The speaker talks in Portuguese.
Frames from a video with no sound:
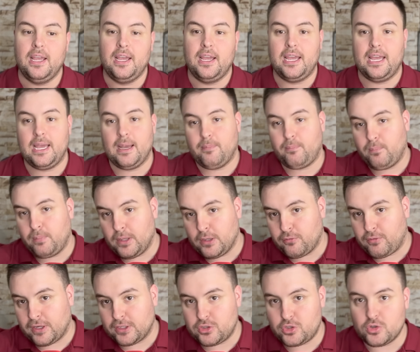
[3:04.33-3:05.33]
É, pelo
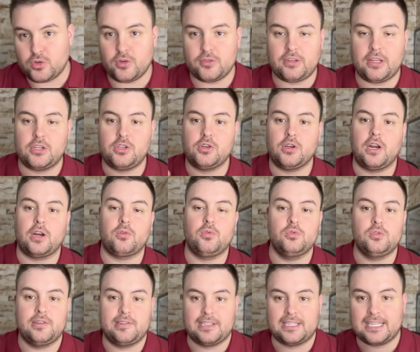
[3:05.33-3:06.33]
fato de gostar de jogar com
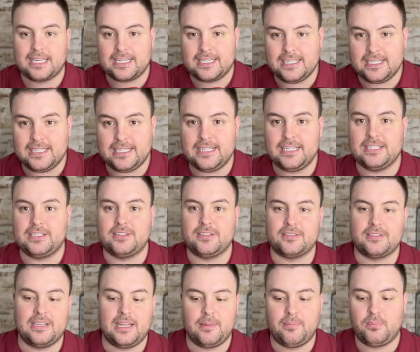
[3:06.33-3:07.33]
dois
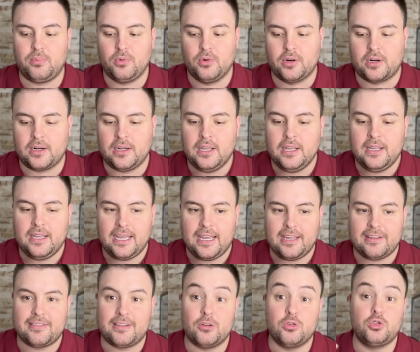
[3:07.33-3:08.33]
atacantes, né? Por
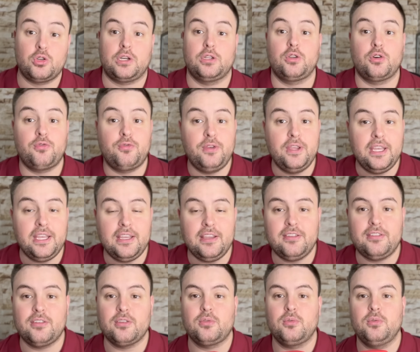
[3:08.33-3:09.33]
é, ser um jogador
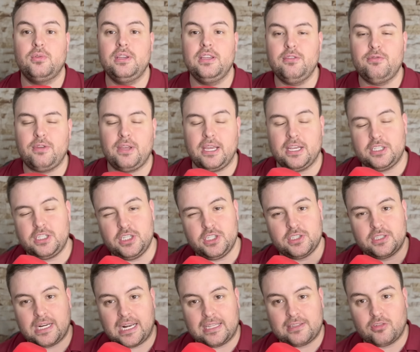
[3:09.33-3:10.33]
físico, enfim, a gente
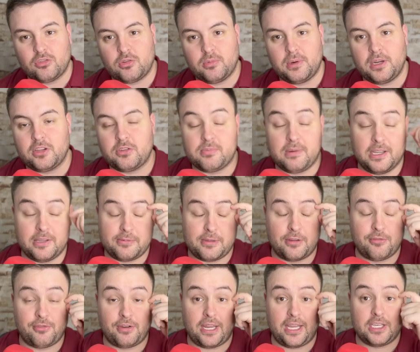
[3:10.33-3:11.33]
trata sobre isso mais pra
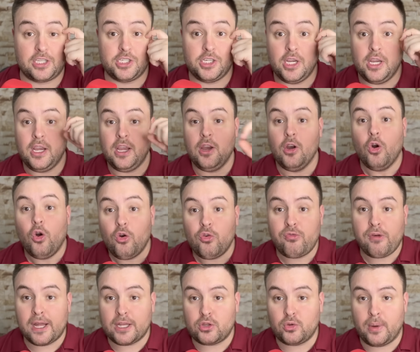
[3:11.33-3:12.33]
frente. O
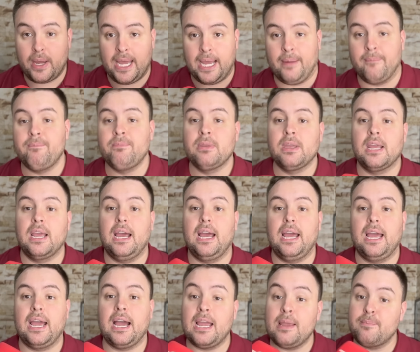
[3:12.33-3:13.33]
fato é,
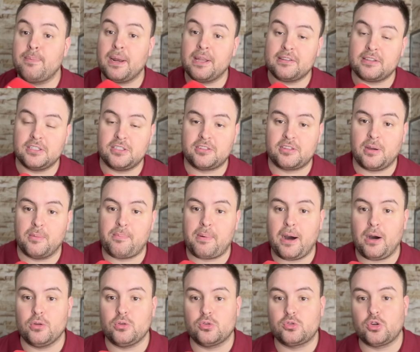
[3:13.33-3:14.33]
é, a imprensa de São
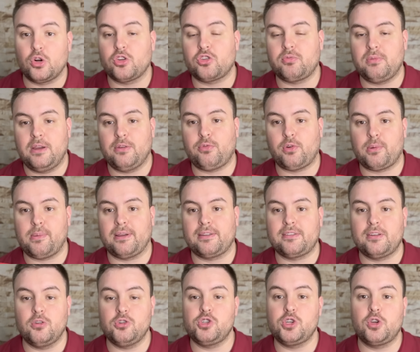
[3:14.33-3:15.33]
Paulo trouxe uma
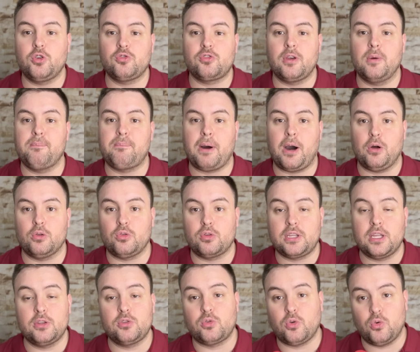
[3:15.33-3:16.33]
informação de que o São Paulo
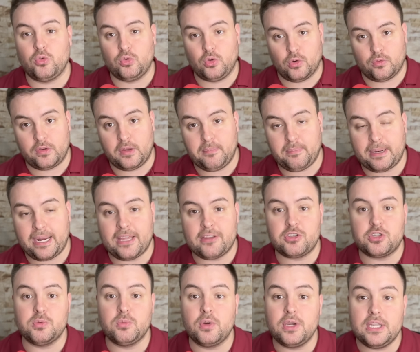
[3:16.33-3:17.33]
tentou um novo
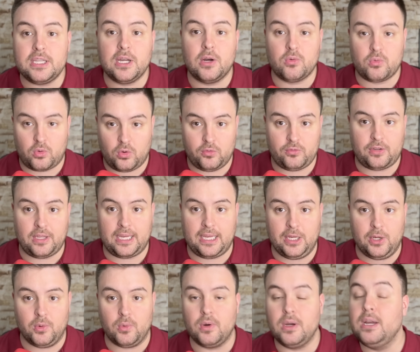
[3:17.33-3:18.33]
empréstimo e não
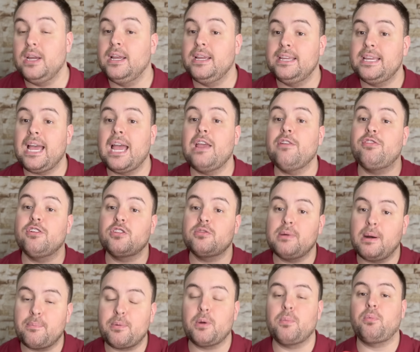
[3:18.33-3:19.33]
conseguiu. E aí fez
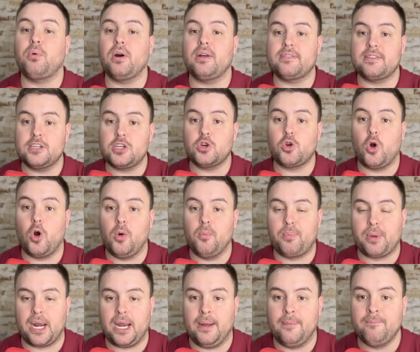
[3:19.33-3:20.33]
uma proposta de
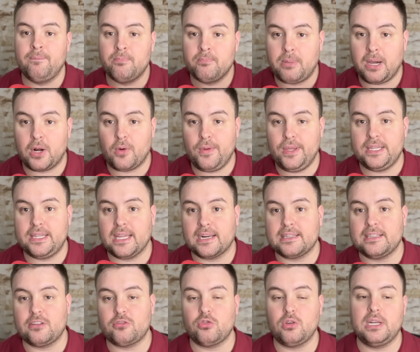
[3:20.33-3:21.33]
compra para o
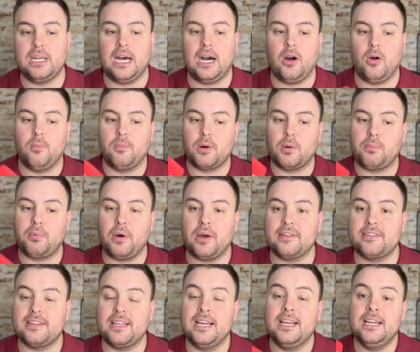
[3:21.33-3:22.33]
Internacional,
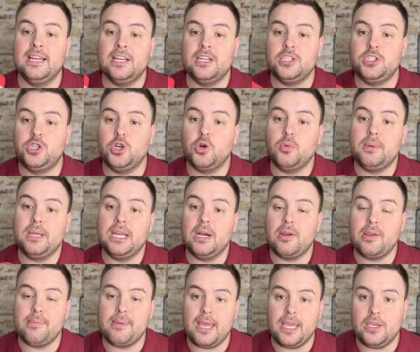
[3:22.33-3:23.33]
proposta de um milhão
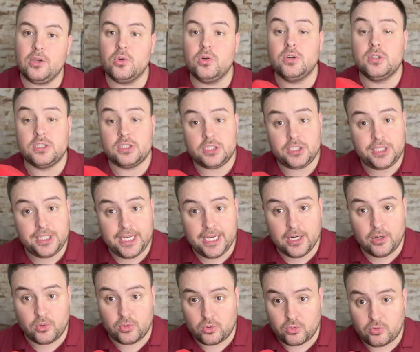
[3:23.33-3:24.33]
e meio de
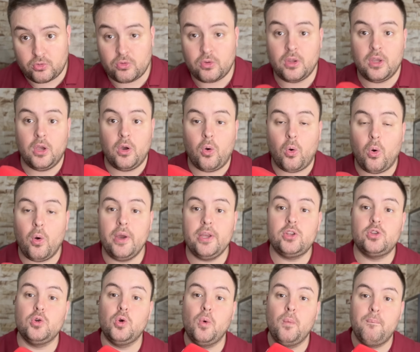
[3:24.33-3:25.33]
euros.
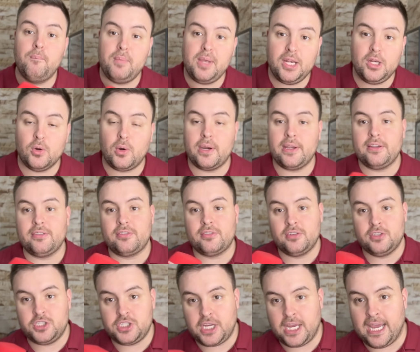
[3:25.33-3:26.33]
8 milhões
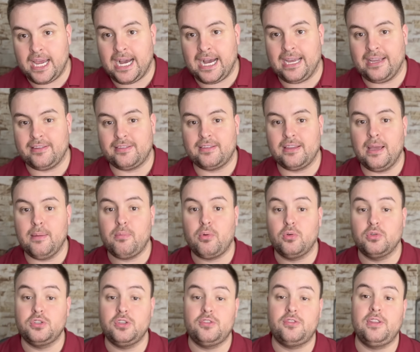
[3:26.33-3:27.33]
de reais. É
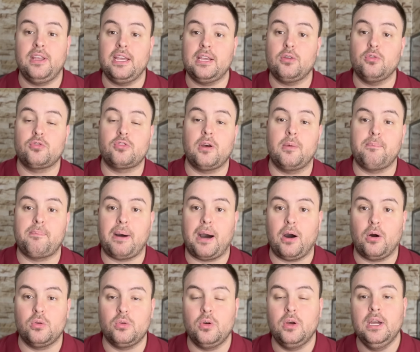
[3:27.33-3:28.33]
bom dizer que o São
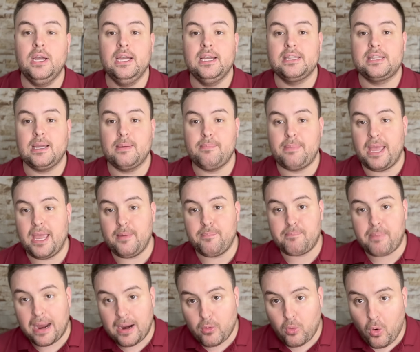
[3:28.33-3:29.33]
Paulo também
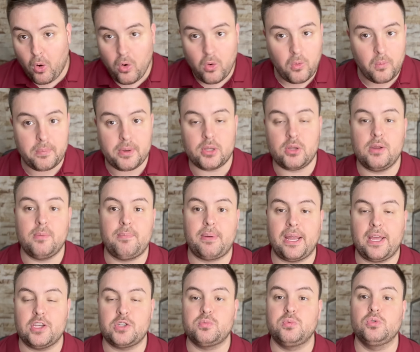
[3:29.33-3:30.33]
pagou pelo
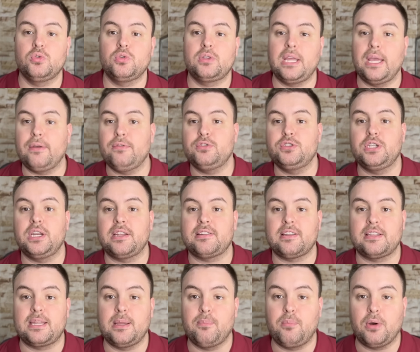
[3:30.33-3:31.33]
empréstimo do David
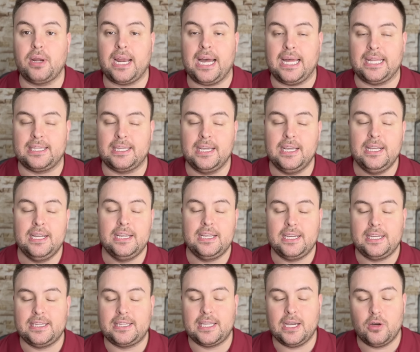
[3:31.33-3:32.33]
nessa temporada.
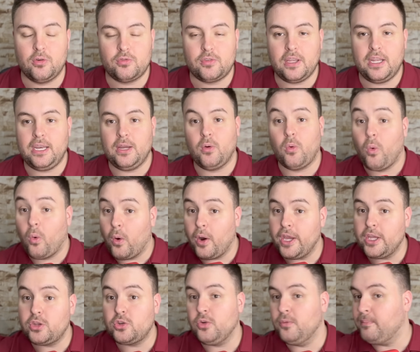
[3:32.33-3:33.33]
Então seriam
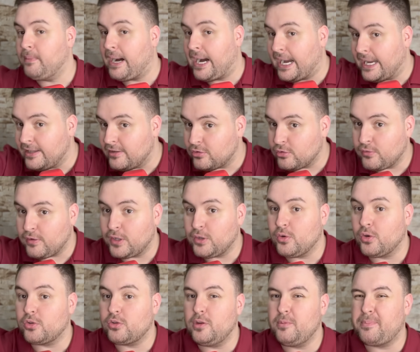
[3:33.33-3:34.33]
8 mais o
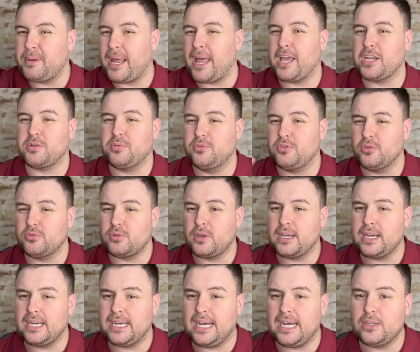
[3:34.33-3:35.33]
valor do empréstimo, se não estou
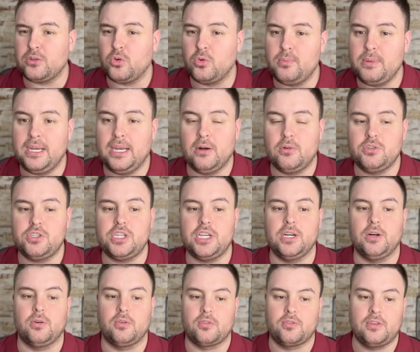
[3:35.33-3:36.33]
enganado, 1 milhão de
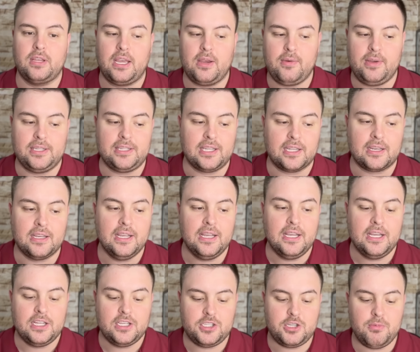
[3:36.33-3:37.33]
euros. E aí o Inter
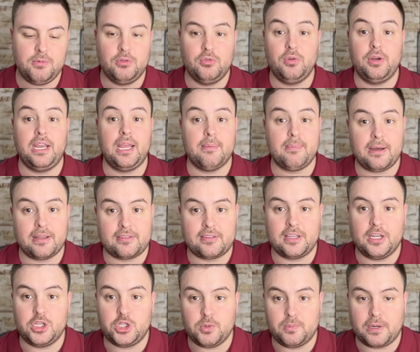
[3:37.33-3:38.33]
diminuiria
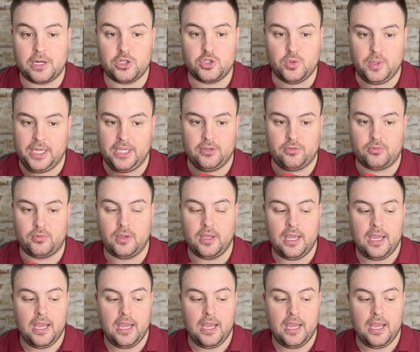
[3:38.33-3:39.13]
bastante o prejuízo.